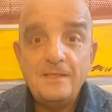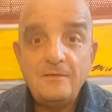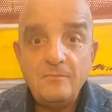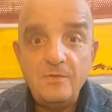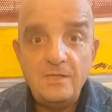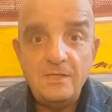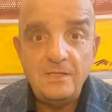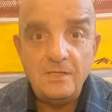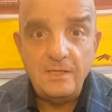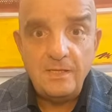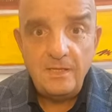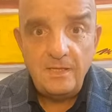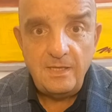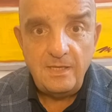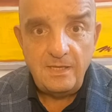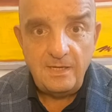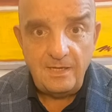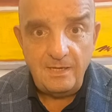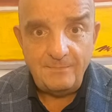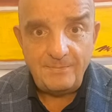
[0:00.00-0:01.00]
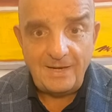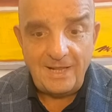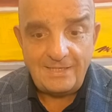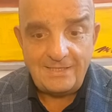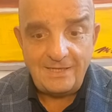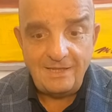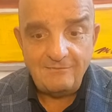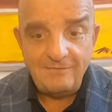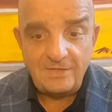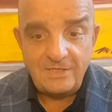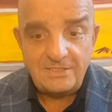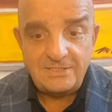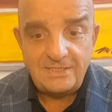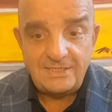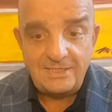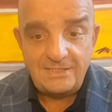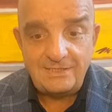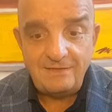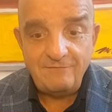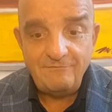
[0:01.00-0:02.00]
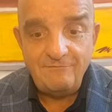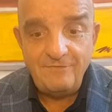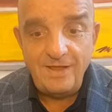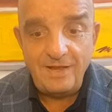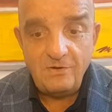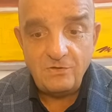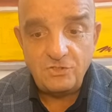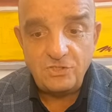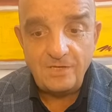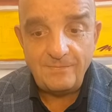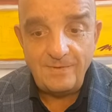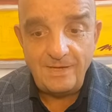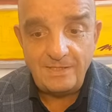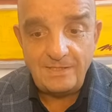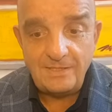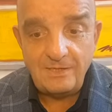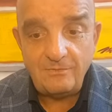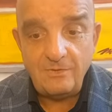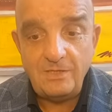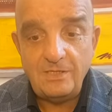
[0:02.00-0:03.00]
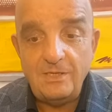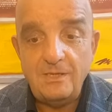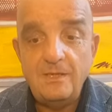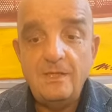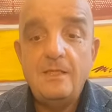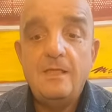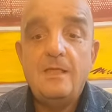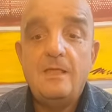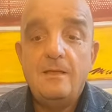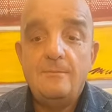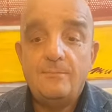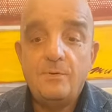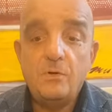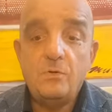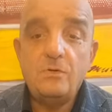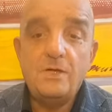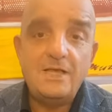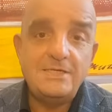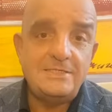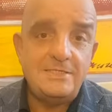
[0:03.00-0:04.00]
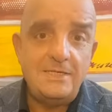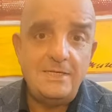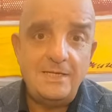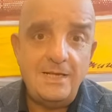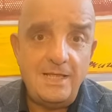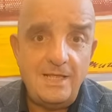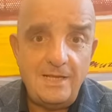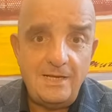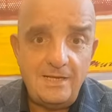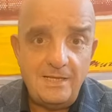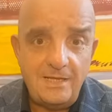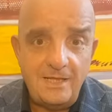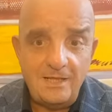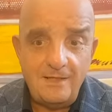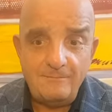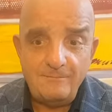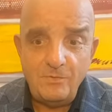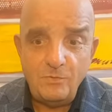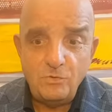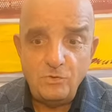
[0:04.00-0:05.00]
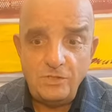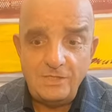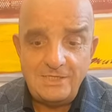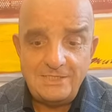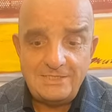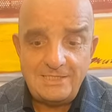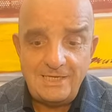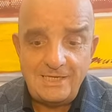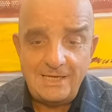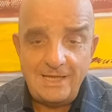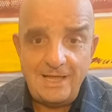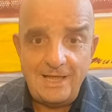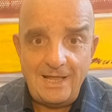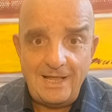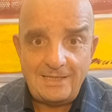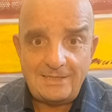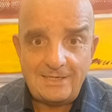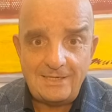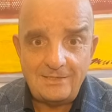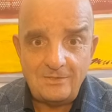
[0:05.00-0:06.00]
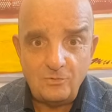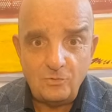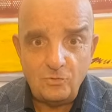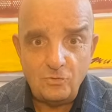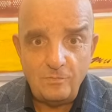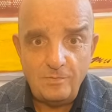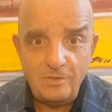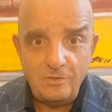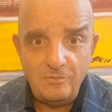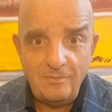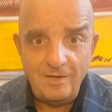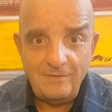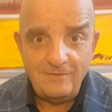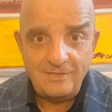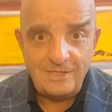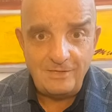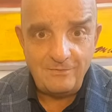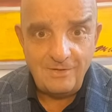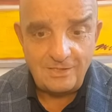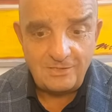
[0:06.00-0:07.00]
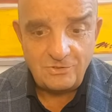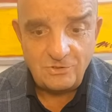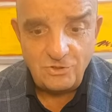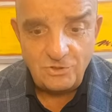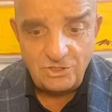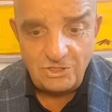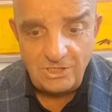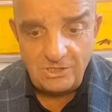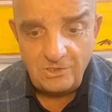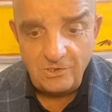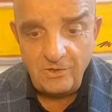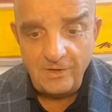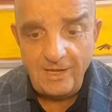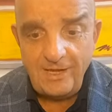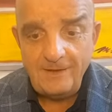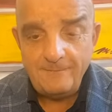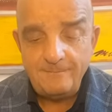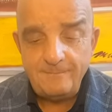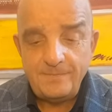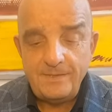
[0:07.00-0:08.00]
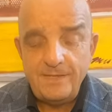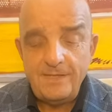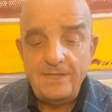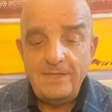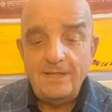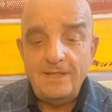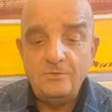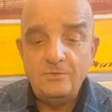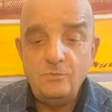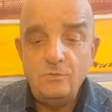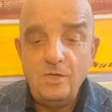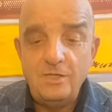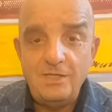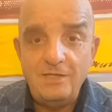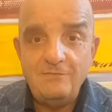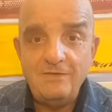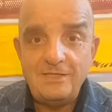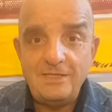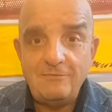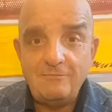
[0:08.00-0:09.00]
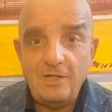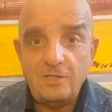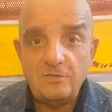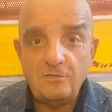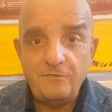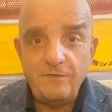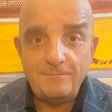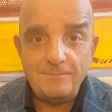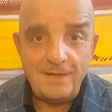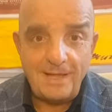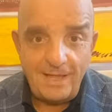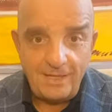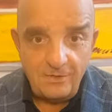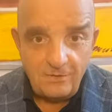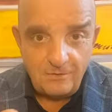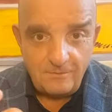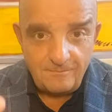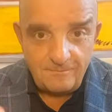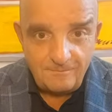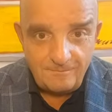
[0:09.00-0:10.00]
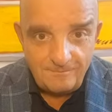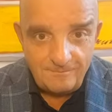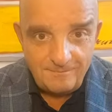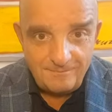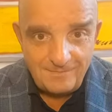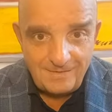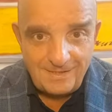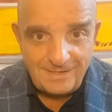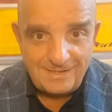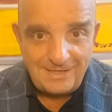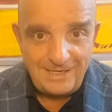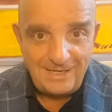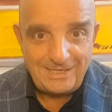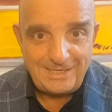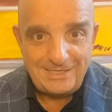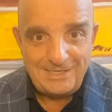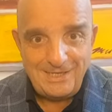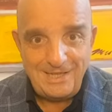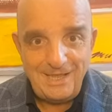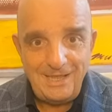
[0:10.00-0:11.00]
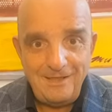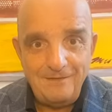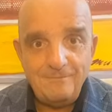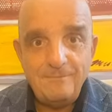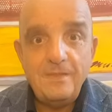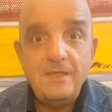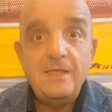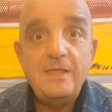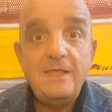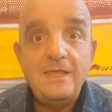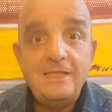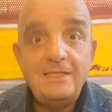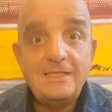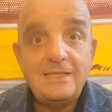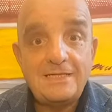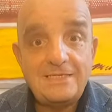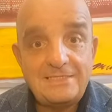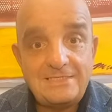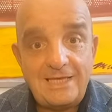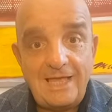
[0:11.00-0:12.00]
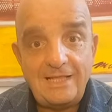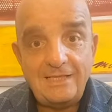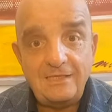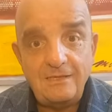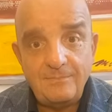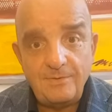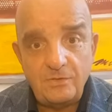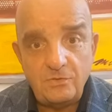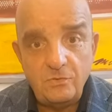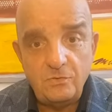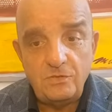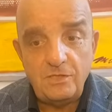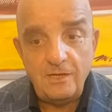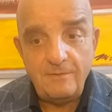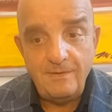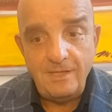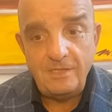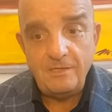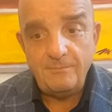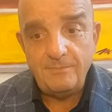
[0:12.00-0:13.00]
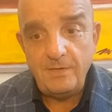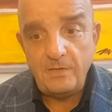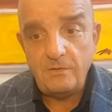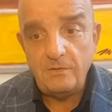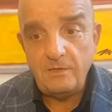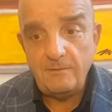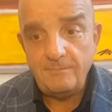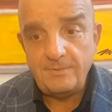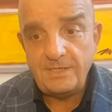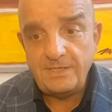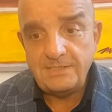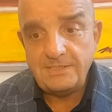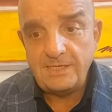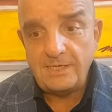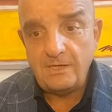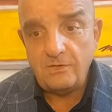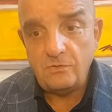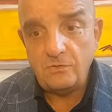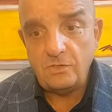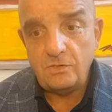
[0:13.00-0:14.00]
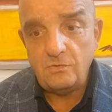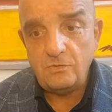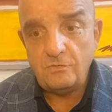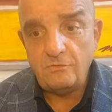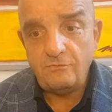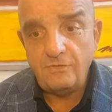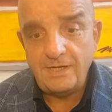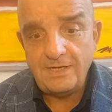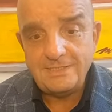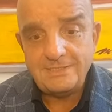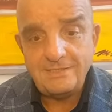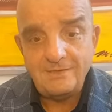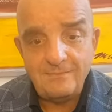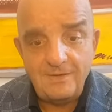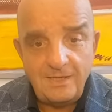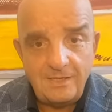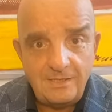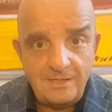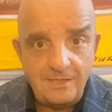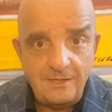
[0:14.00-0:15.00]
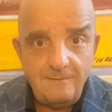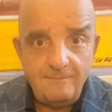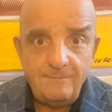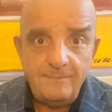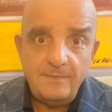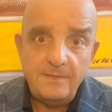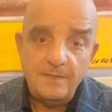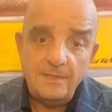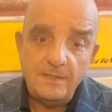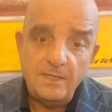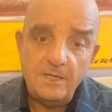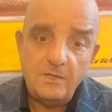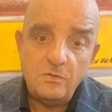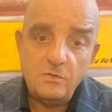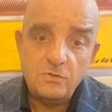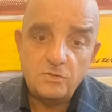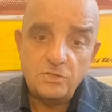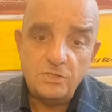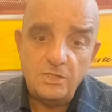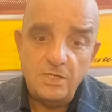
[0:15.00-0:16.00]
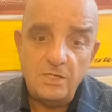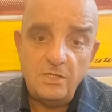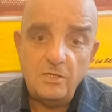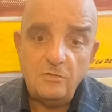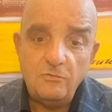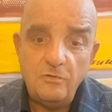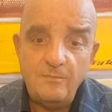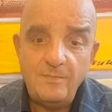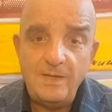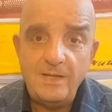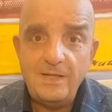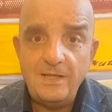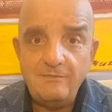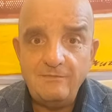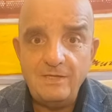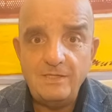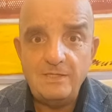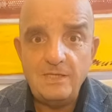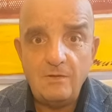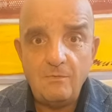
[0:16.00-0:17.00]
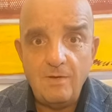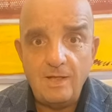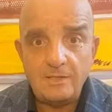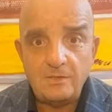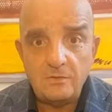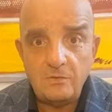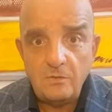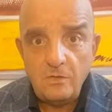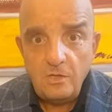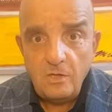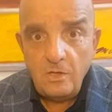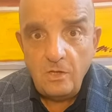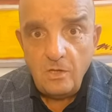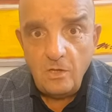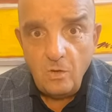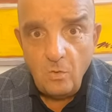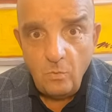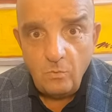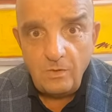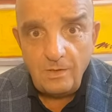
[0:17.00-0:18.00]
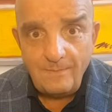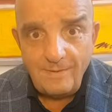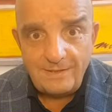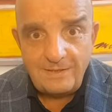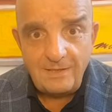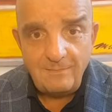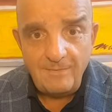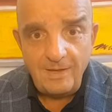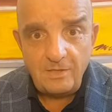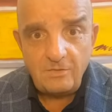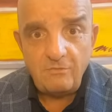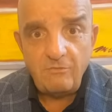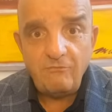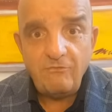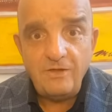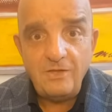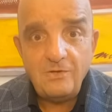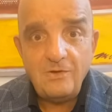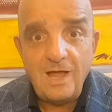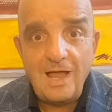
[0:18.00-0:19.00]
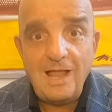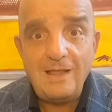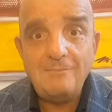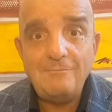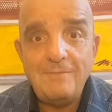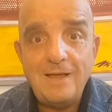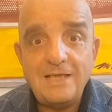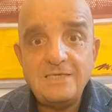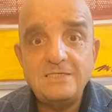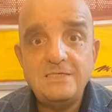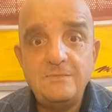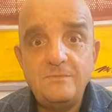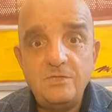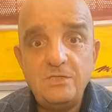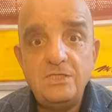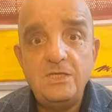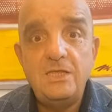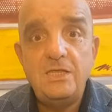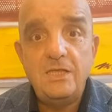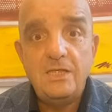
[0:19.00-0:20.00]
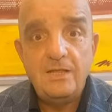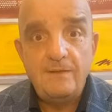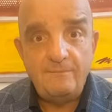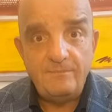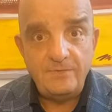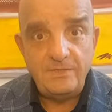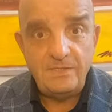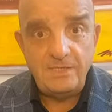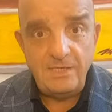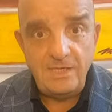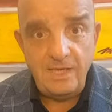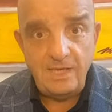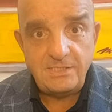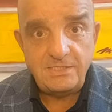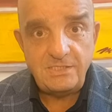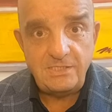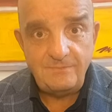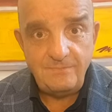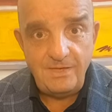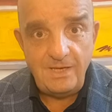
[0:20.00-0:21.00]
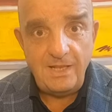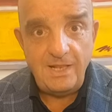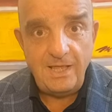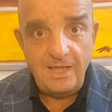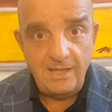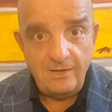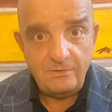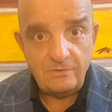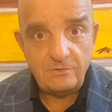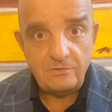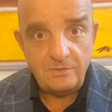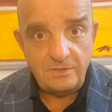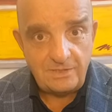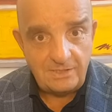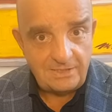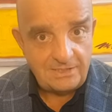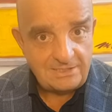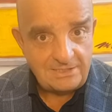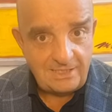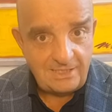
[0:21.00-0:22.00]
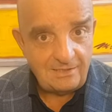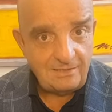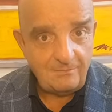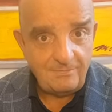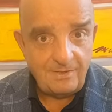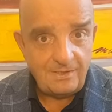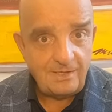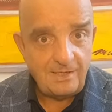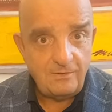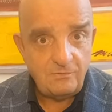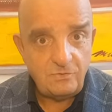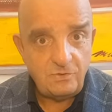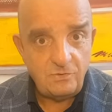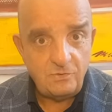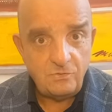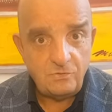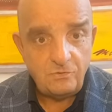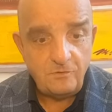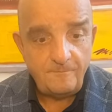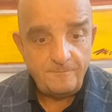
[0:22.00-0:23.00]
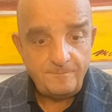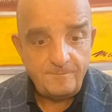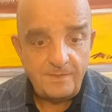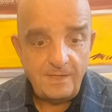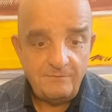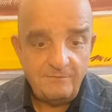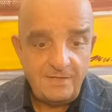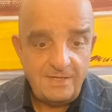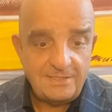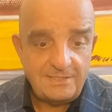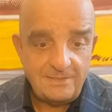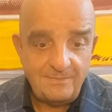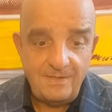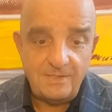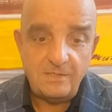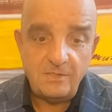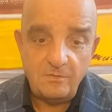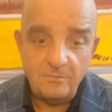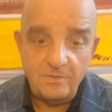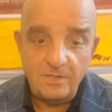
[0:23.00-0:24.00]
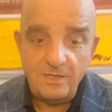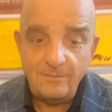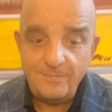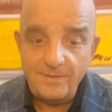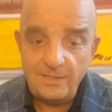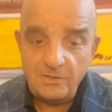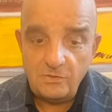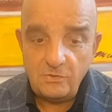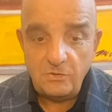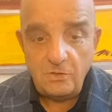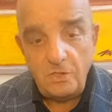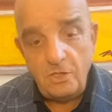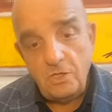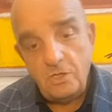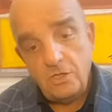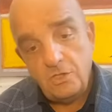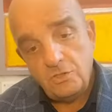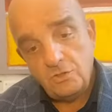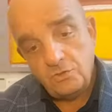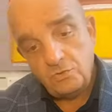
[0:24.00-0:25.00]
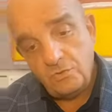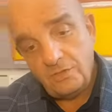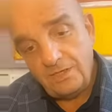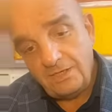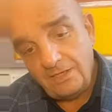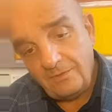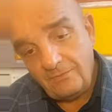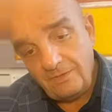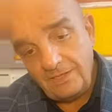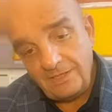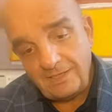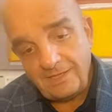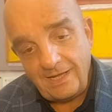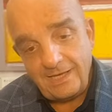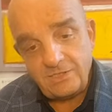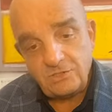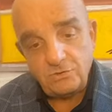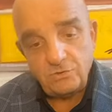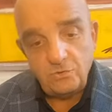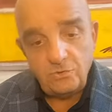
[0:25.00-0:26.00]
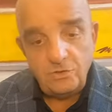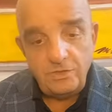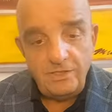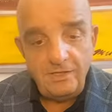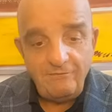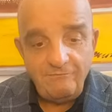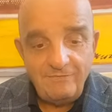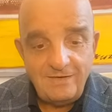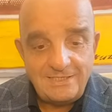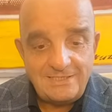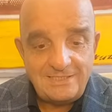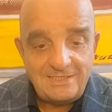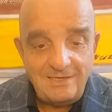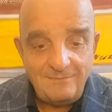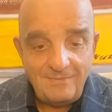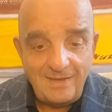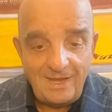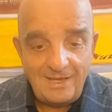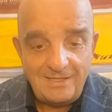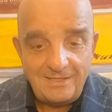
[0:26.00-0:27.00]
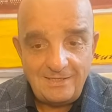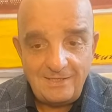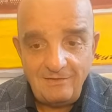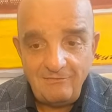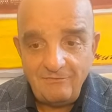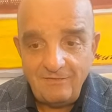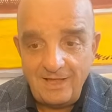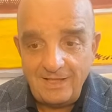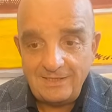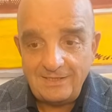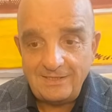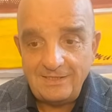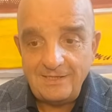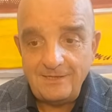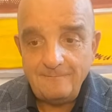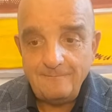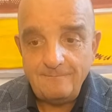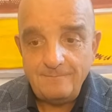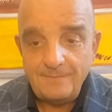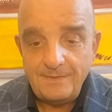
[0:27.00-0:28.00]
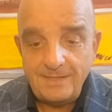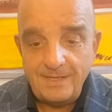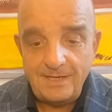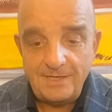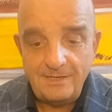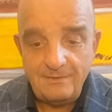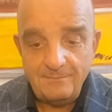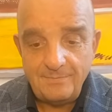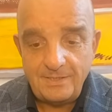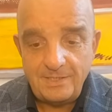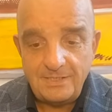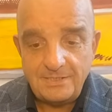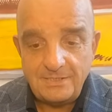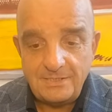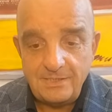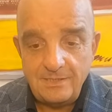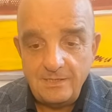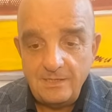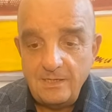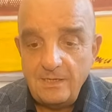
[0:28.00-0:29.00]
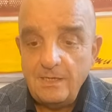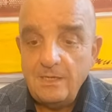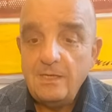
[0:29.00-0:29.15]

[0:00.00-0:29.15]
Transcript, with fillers: quindi le pratiche vanno inserite velocemente, quindi procurarsi la, la modulistica al 30 ottobre 2024 sul sito e Lunedì 24 febbraio, Click Day, interessante per tutte le medie e piccole imprese che hanno ottenuto finanziamenti nel corso del 2024, un abbattimento fino al massimo di 10.000 euro, interessante per chi ha ottenuto finanziamenti, come ripeto, sulla liquidità e sugli investimenti fatti dalle imprese.